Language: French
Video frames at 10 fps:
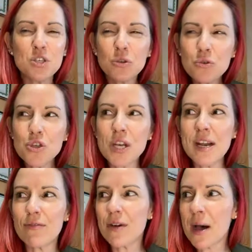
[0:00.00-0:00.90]
Puis surtout
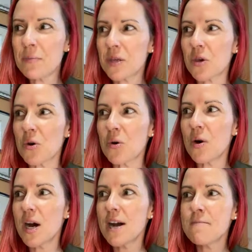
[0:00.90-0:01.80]
chez les femmes qui
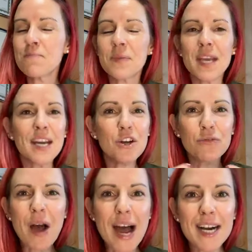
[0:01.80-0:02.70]
ont
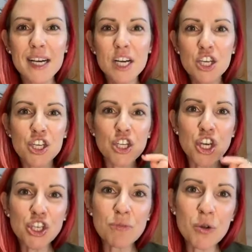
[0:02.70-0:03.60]
Écoute Val, j'ai
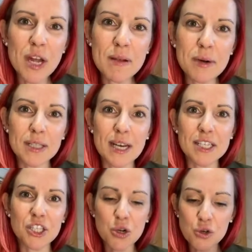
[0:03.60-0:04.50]
changé mon
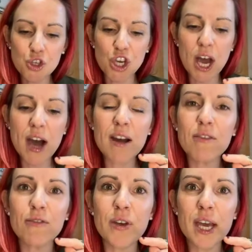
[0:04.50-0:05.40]
alimentation, j'ai
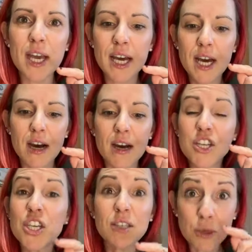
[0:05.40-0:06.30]
enlevé,
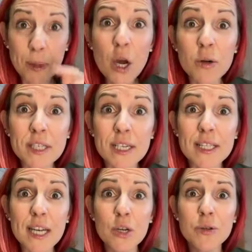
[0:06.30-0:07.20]
euh, j'ai pris
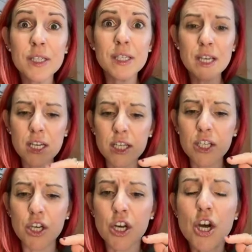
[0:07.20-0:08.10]
conscience des
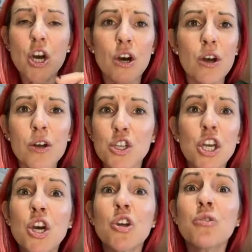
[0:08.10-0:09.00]
glucides, euh,
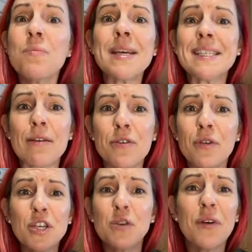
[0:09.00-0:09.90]
j'ai connu mince à
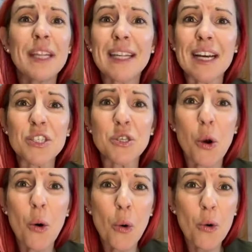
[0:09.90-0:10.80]
vie, fait que j'ai fait
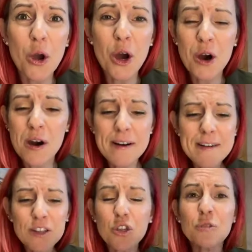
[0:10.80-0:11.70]
attention au gras
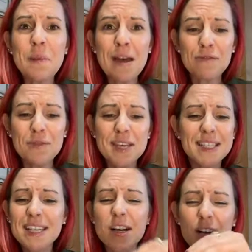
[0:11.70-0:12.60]
toute ma
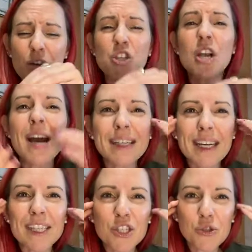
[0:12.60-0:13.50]
vie. Tu sais, écoute,
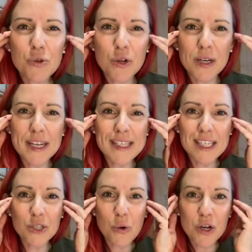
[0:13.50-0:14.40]
entendu là, les
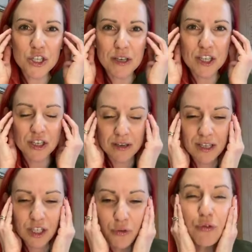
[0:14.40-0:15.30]
histoires chez,
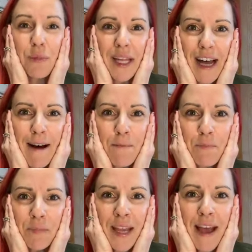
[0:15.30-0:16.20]
chez, chez vous,
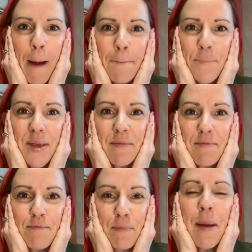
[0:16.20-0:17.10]
mesdames.
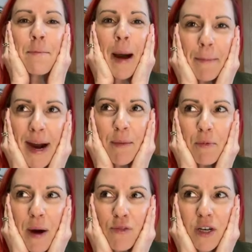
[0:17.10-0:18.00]
Puis même ma
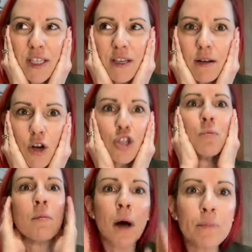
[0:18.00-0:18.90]
mère pour m'avoir dit, là
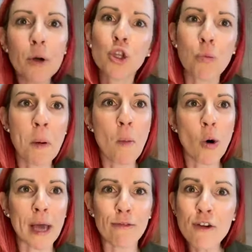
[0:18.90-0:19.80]
tu me demandes pas de couper
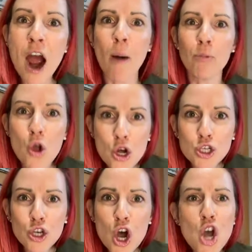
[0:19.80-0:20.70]
mon café en
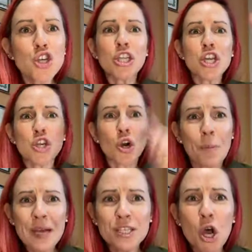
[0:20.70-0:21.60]
plus, j'ai déjà
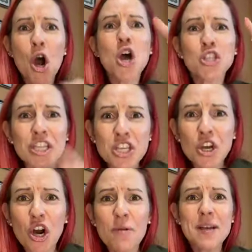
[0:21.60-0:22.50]
coupé ça, j'ai
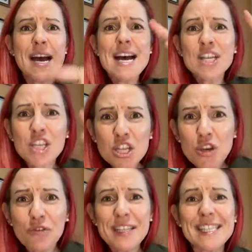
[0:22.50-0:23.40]
déjà coupé, j'ai
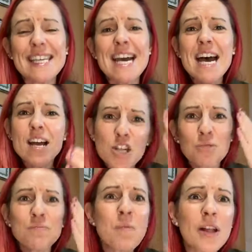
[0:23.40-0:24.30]
déjà fait ci, là
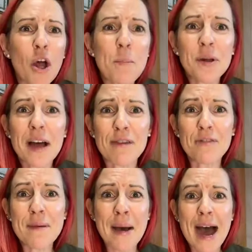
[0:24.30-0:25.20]
tu me demanderas pas
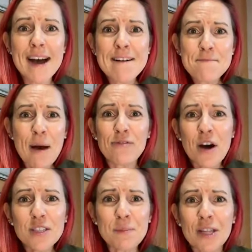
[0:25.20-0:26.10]
d'enlever ma ma
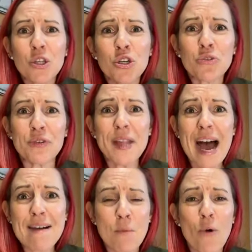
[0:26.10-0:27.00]
phase, ma touche
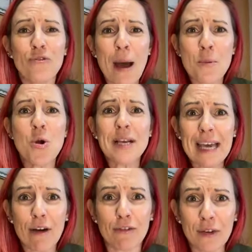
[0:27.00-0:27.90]
finale, mon fameux
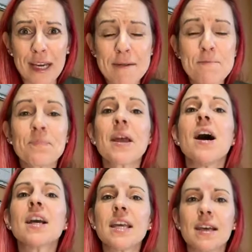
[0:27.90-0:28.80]
café.
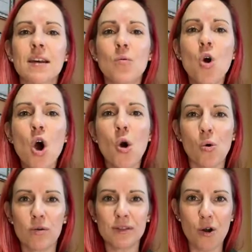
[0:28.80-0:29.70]
Ok,
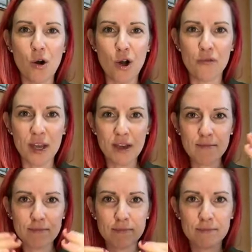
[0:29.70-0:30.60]
wow, ben, on
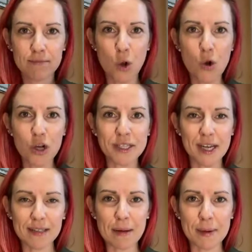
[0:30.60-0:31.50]
revient, on
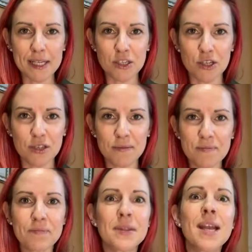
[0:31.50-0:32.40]
ressente la personne.
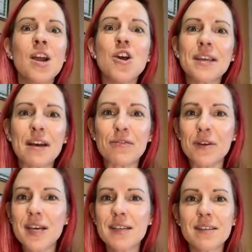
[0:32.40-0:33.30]
Le
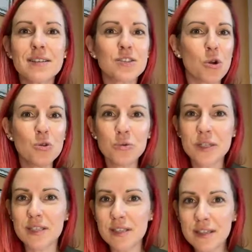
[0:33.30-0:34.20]
café, c'est un
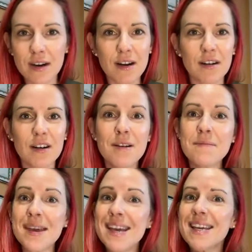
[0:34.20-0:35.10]
outil, encore
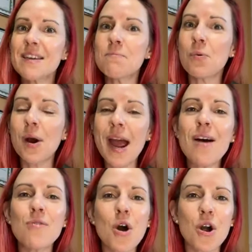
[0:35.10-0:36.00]
là, mais qui pourrait
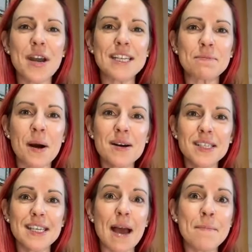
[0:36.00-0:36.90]
avoir un
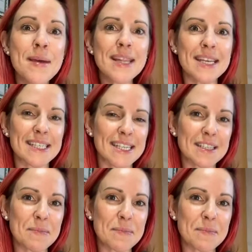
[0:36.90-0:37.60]
espace qui amène des